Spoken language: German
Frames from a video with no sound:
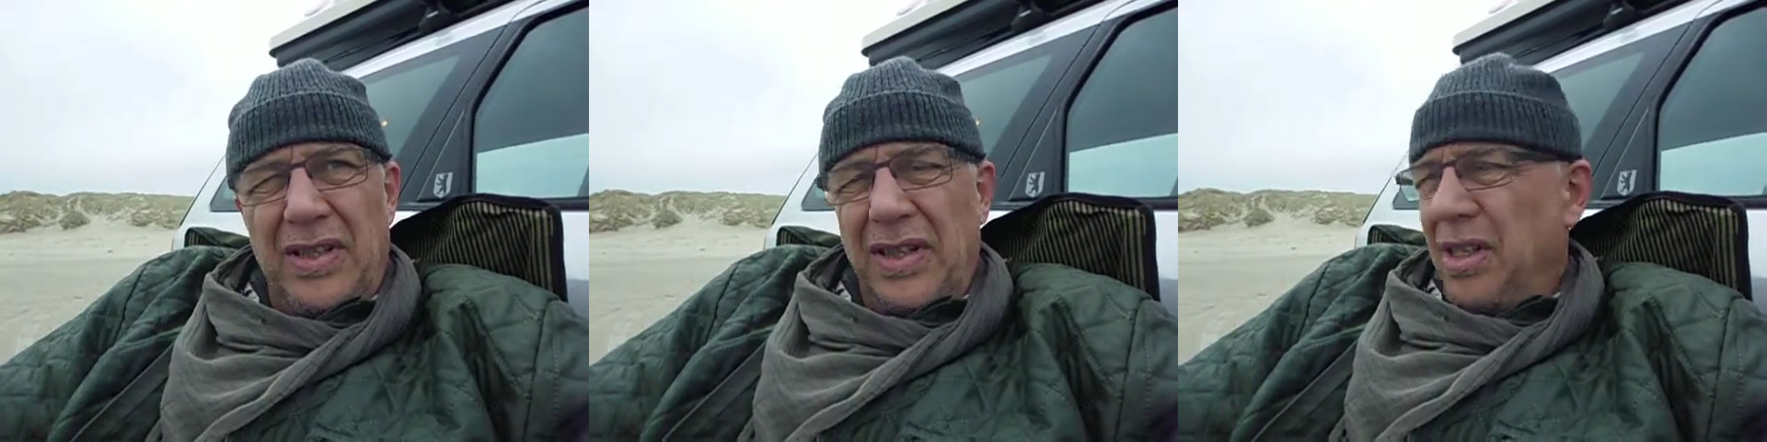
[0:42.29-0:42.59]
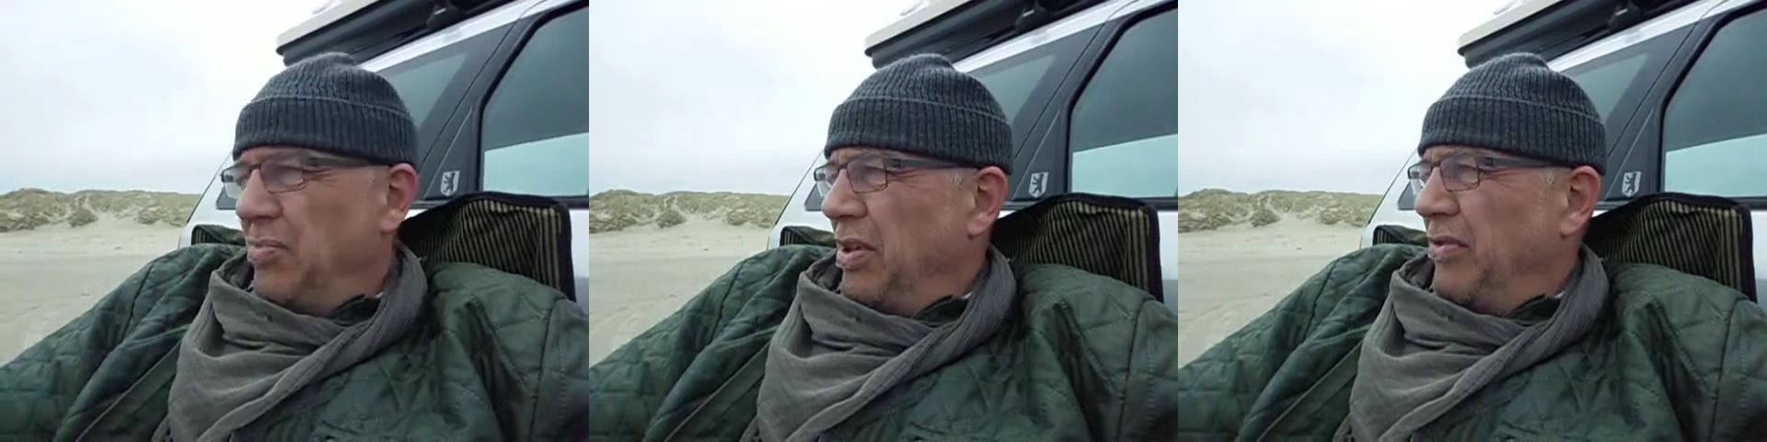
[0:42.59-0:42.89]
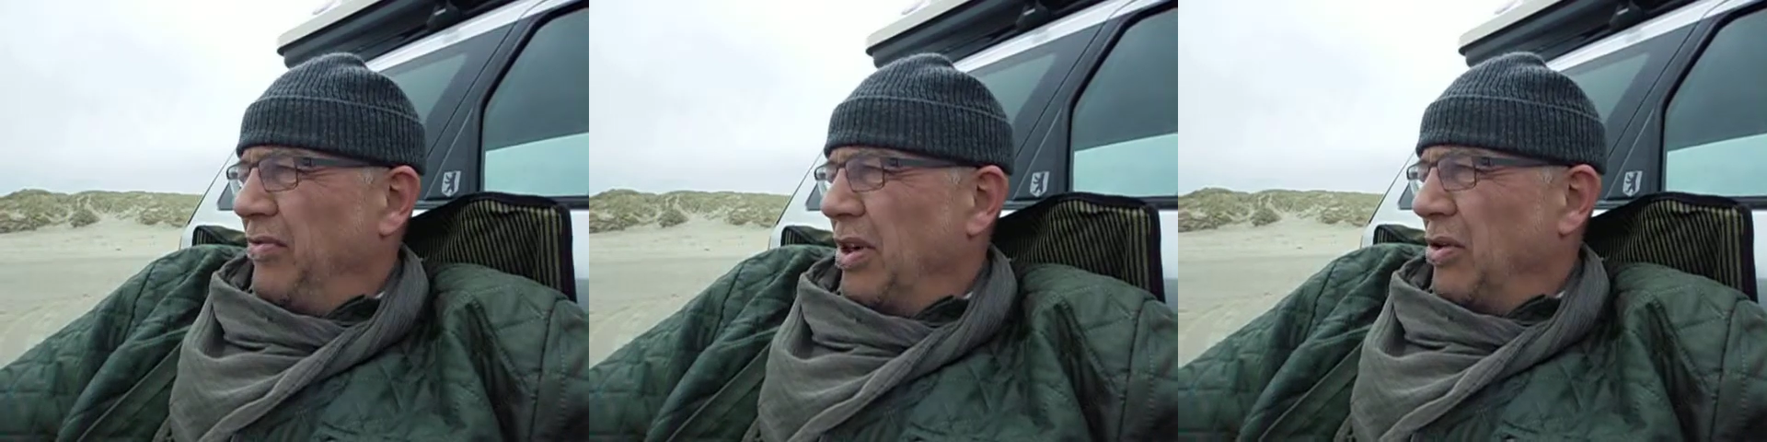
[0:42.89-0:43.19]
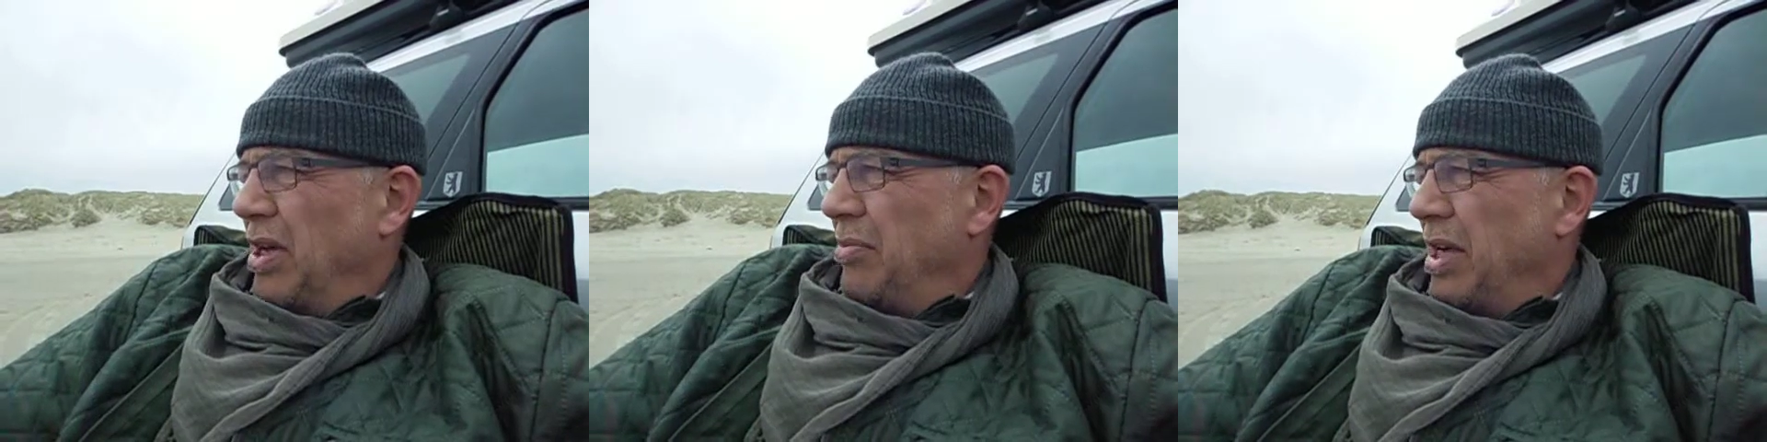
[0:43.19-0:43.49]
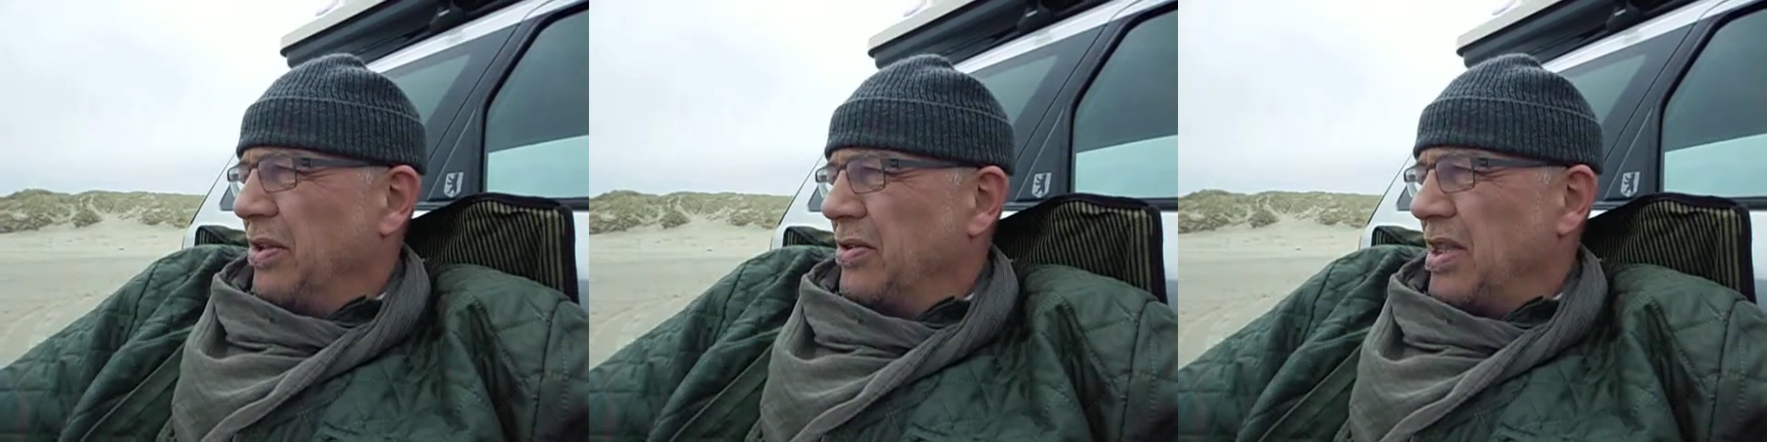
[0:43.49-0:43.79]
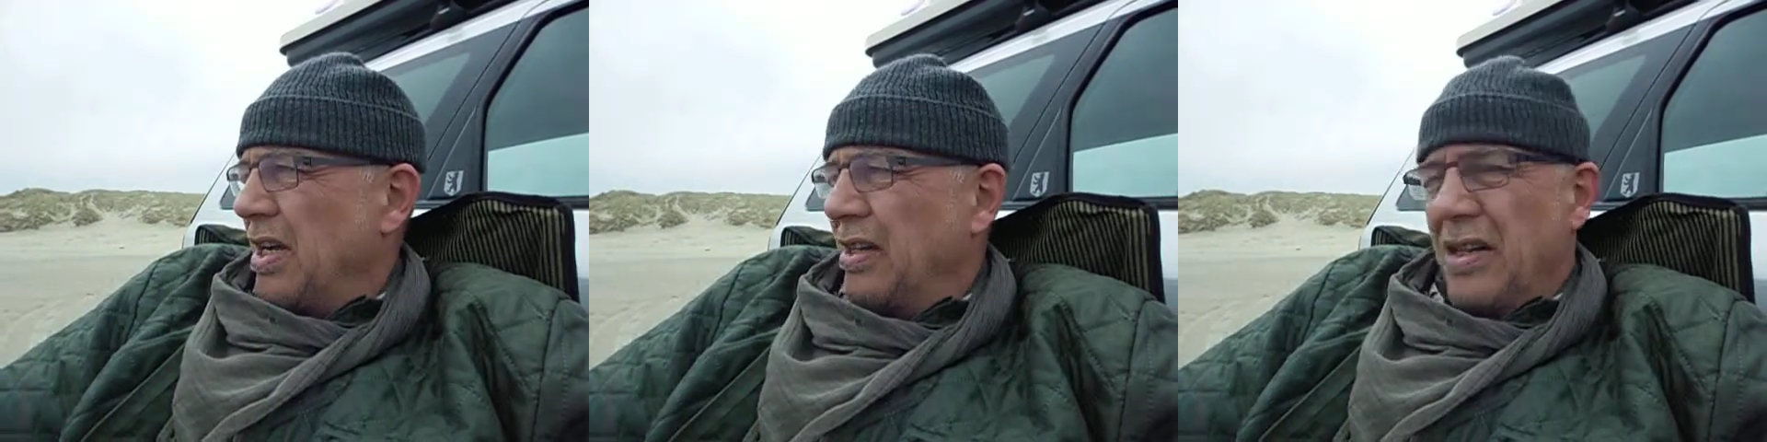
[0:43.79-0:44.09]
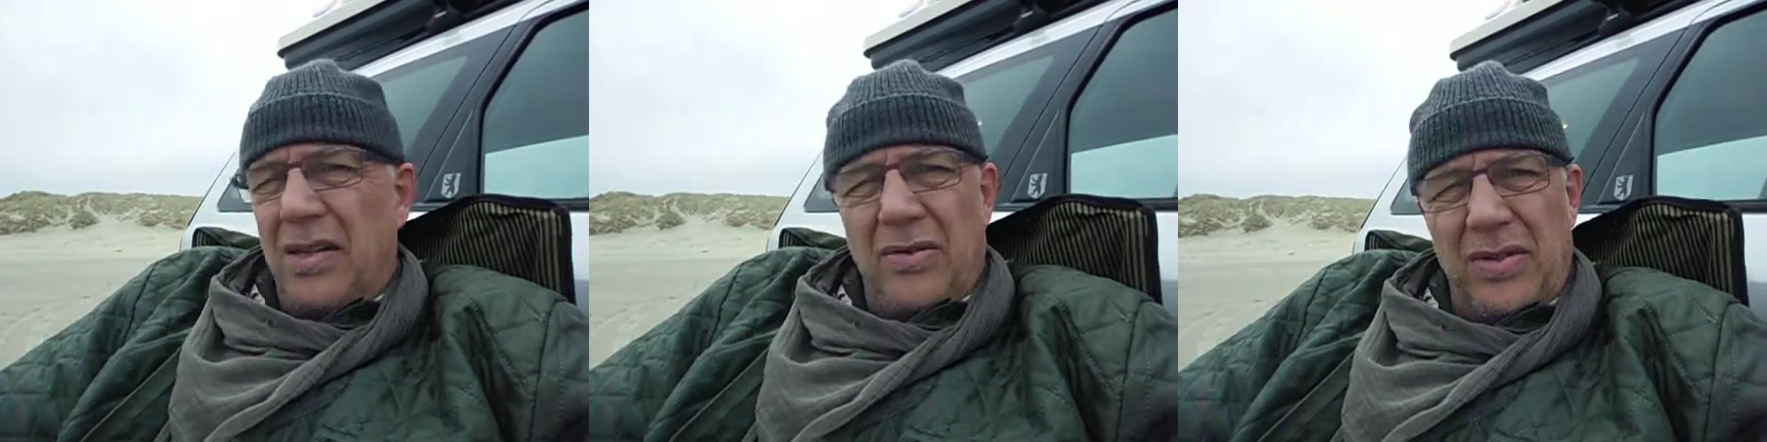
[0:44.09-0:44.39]
Ich bin fauler
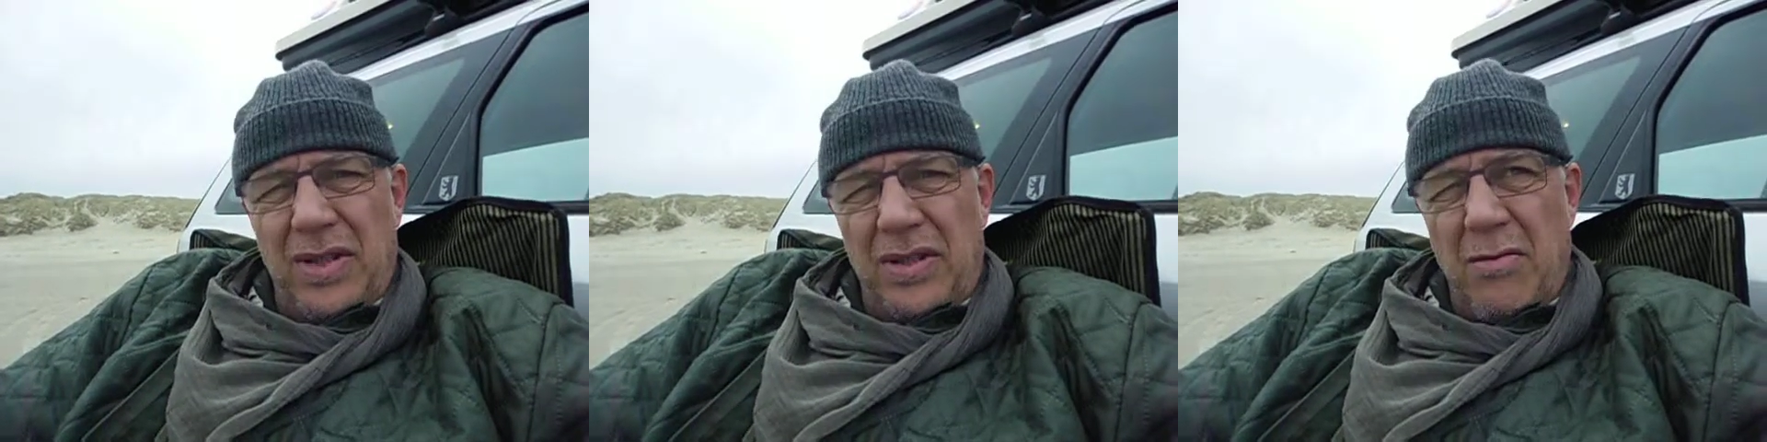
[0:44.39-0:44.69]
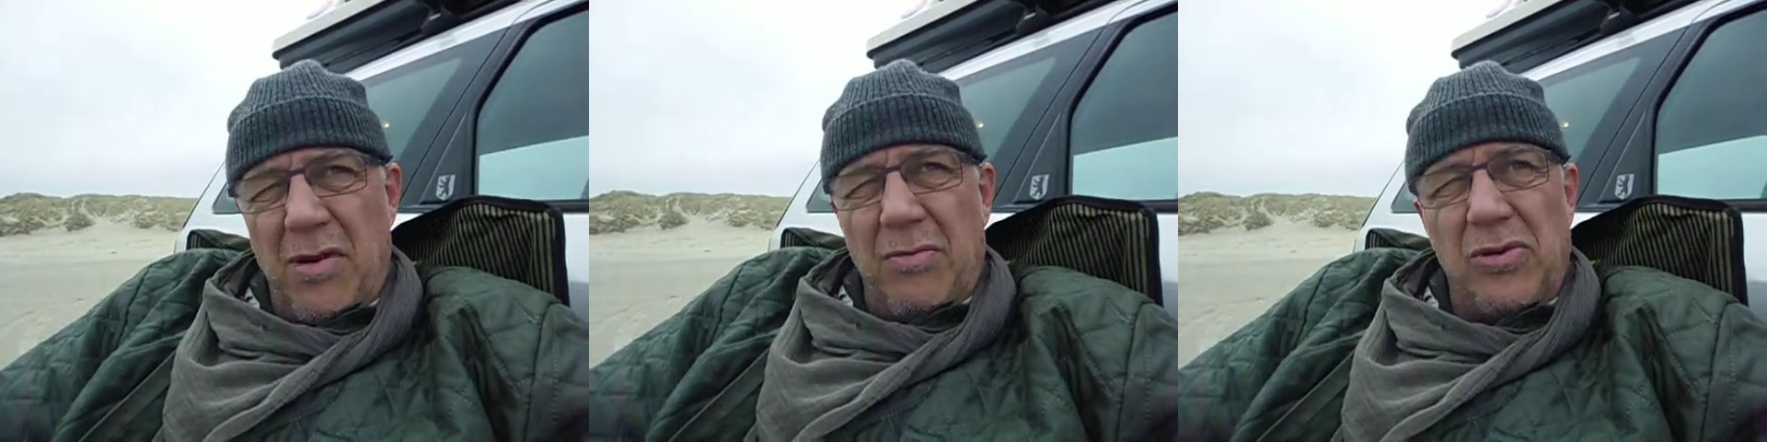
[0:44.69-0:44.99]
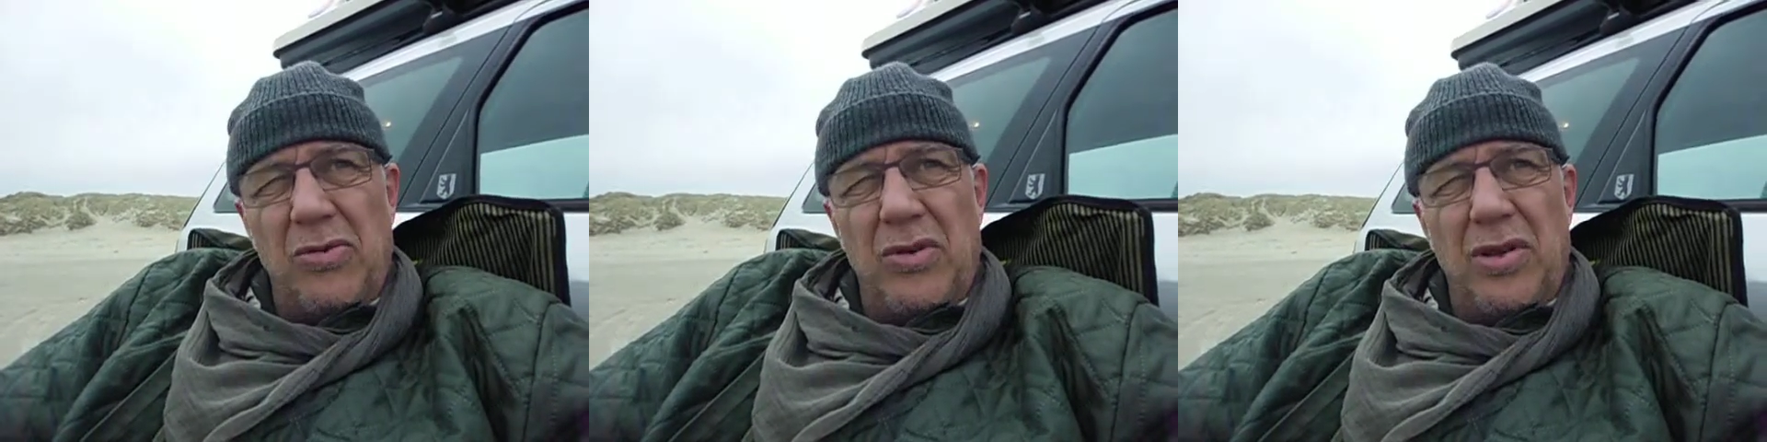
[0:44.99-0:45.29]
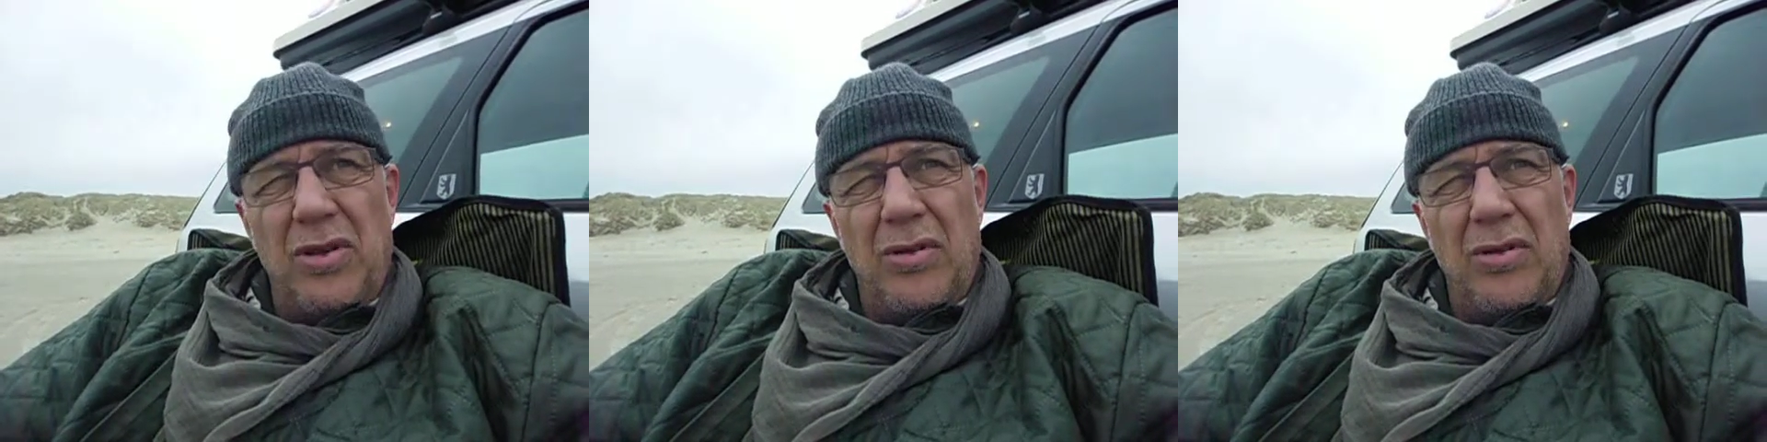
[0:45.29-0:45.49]
Brandungsangler und sitze hier an meinem Stuhl